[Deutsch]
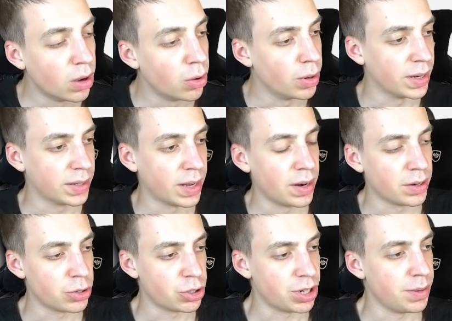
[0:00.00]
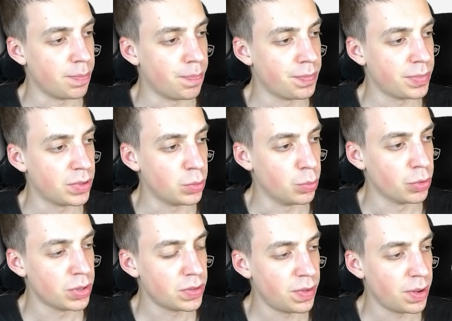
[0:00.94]
Oh, er hat gerade geschrieben, du
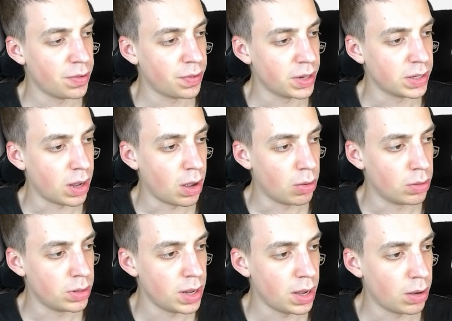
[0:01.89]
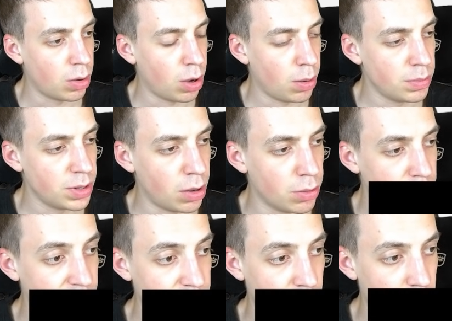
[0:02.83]
musst mir vertrauen, er kommt aus